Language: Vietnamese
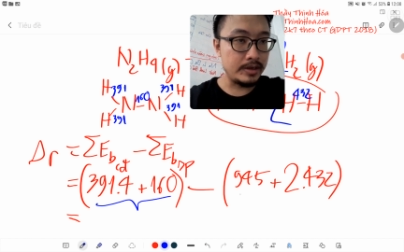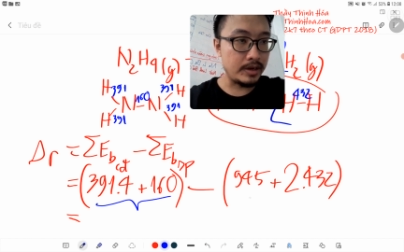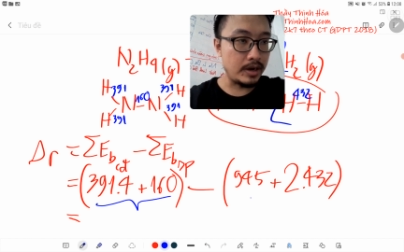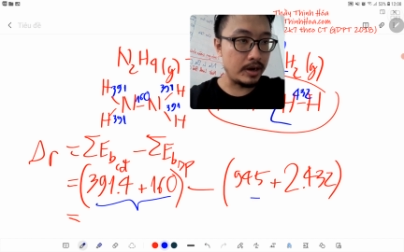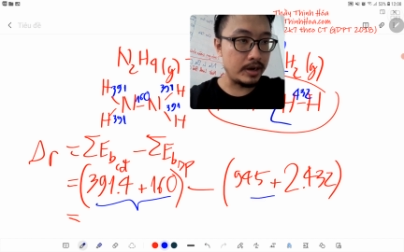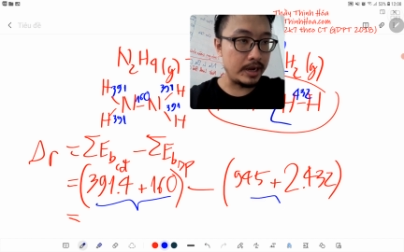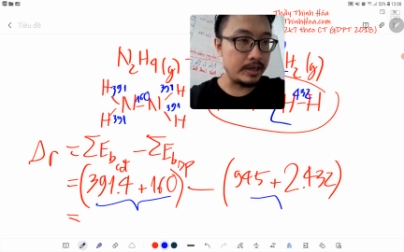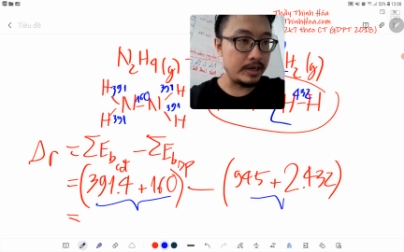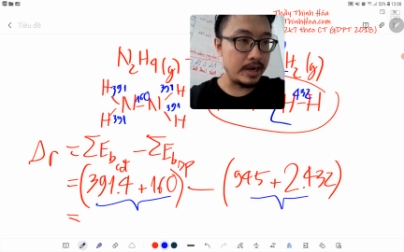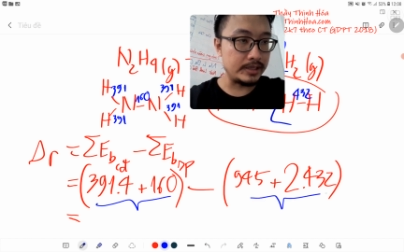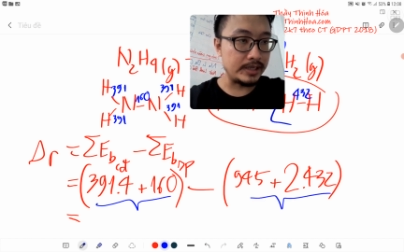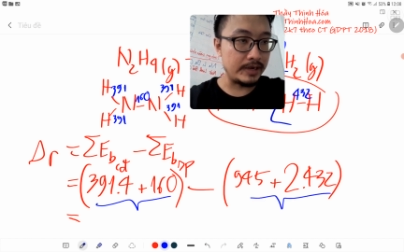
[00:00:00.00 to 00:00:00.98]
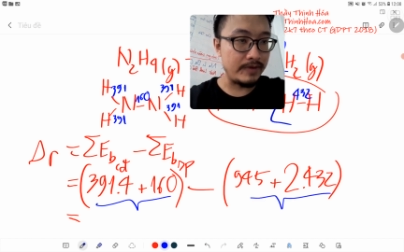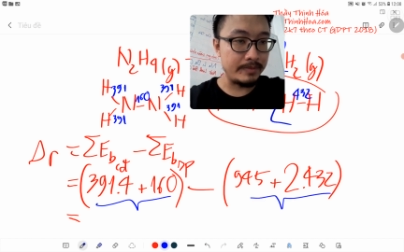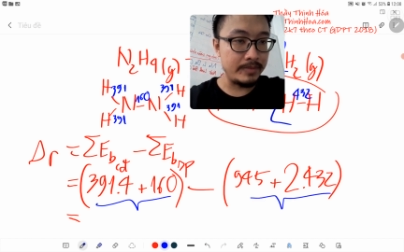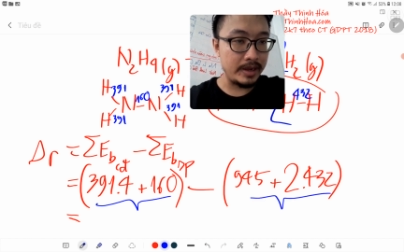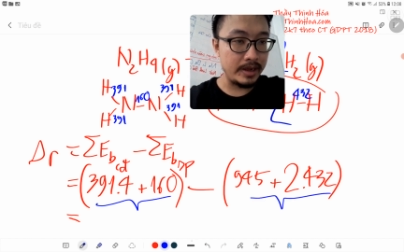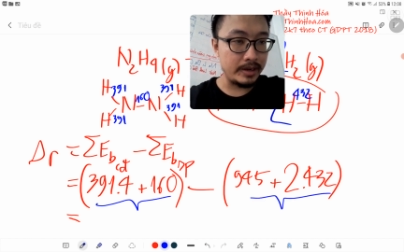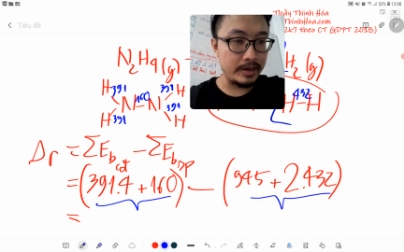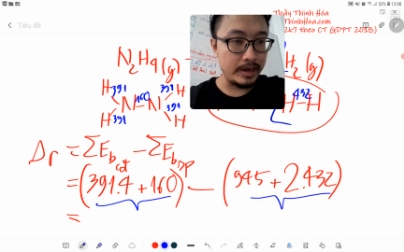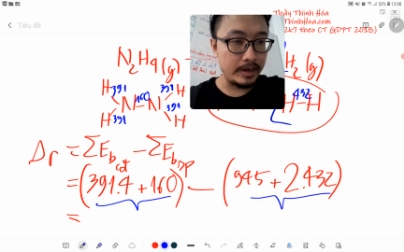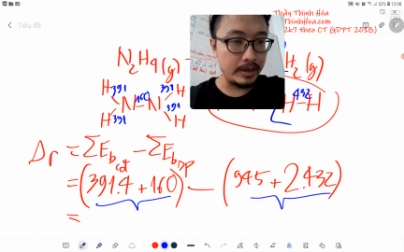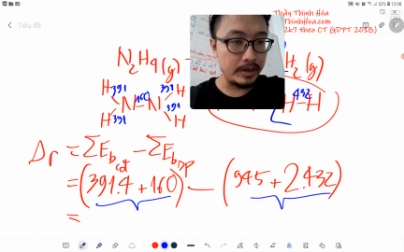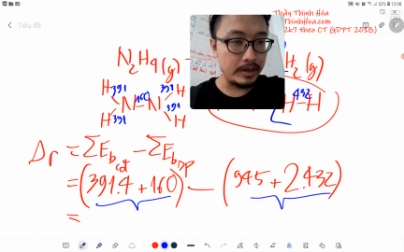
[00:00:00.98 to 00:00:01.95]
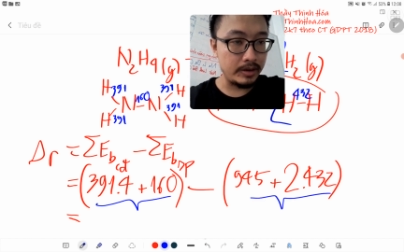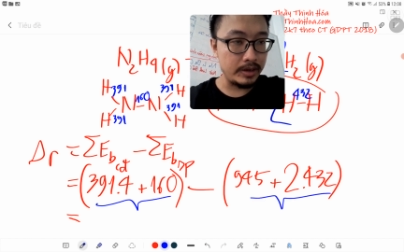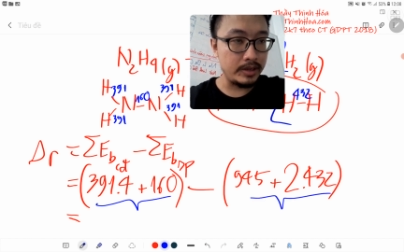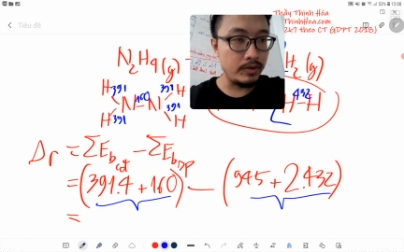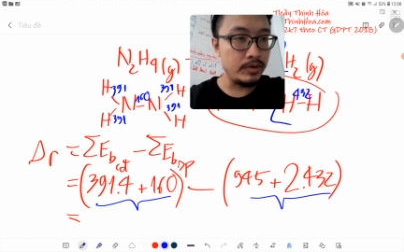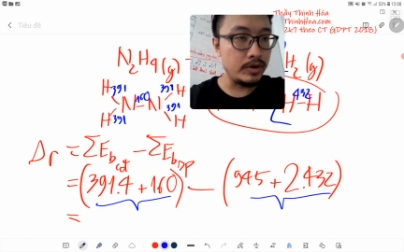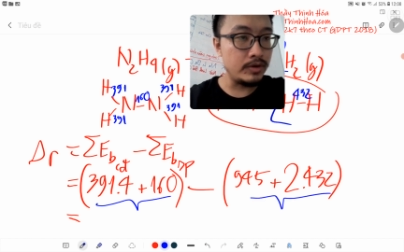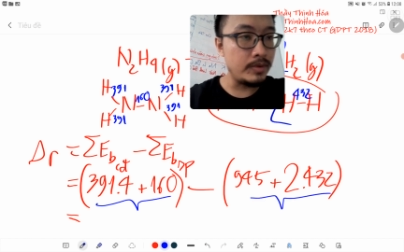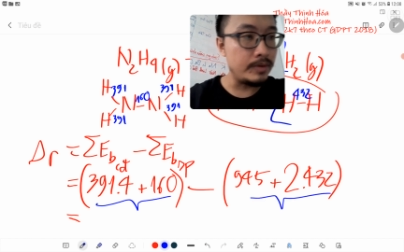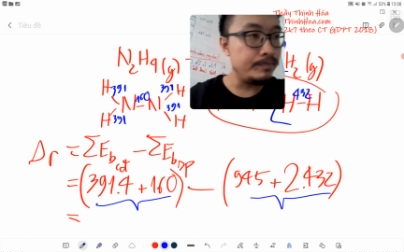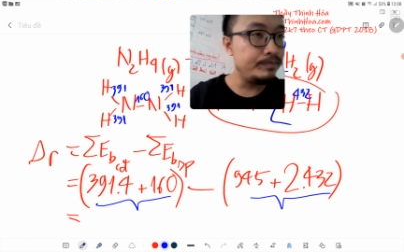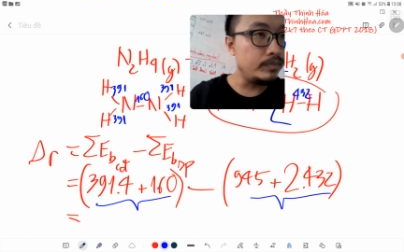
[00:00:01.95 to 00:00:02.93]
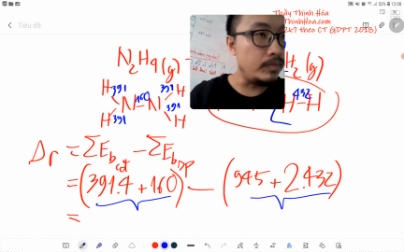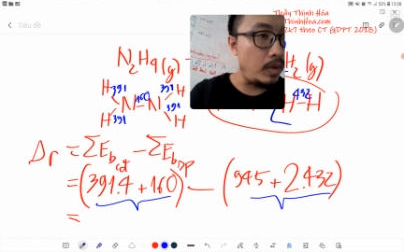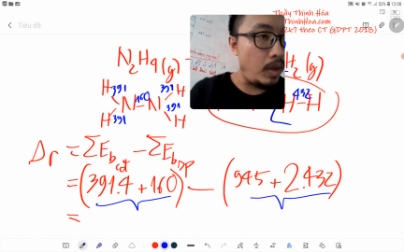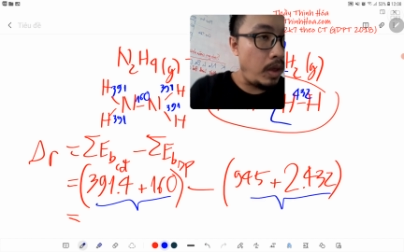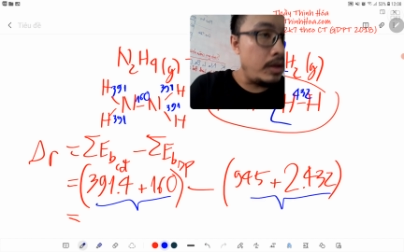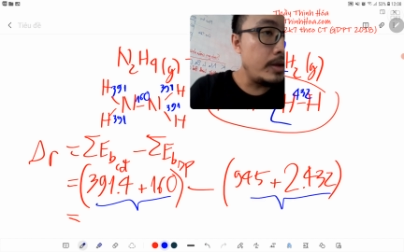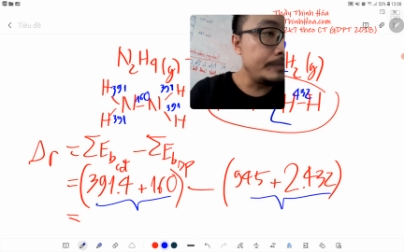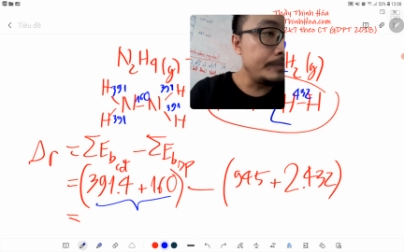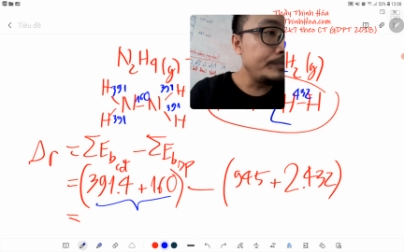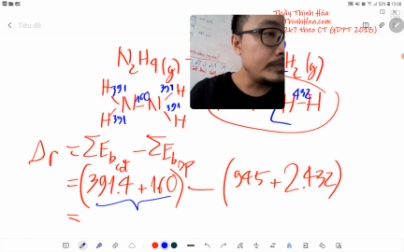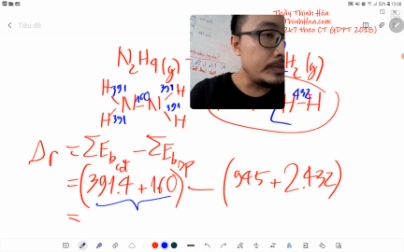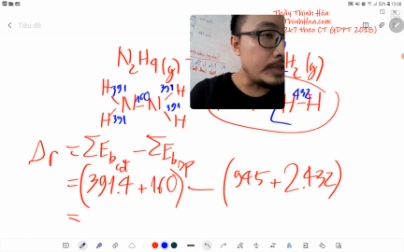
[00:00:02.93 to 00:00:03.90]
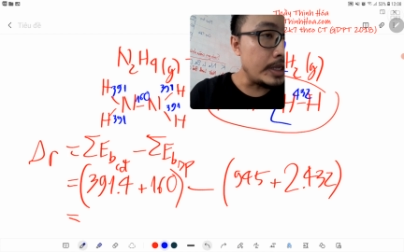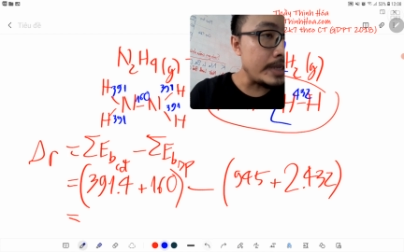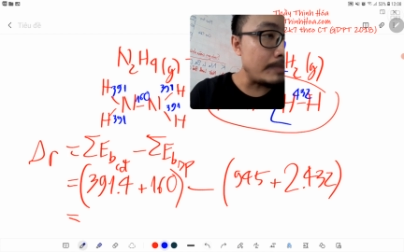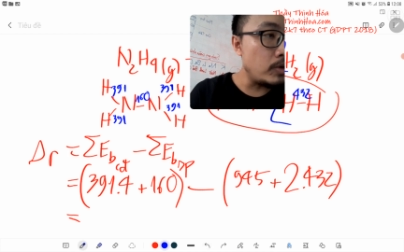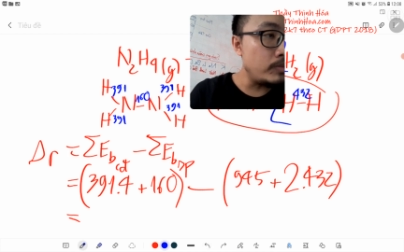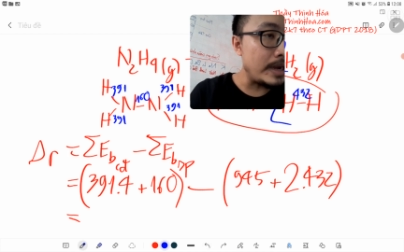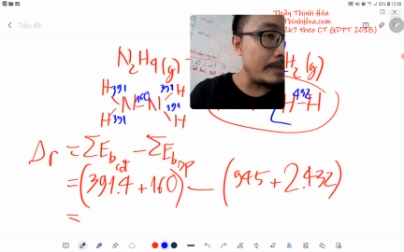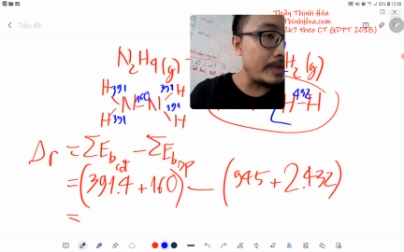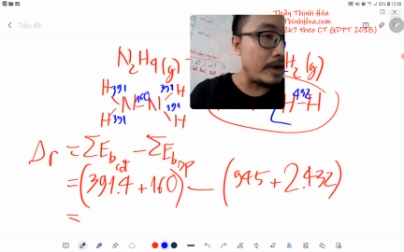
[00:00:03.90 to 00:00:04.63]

còn cái này chính là sản phẩm này ha cái này thì khỏi ghi chú nữa đúng không 945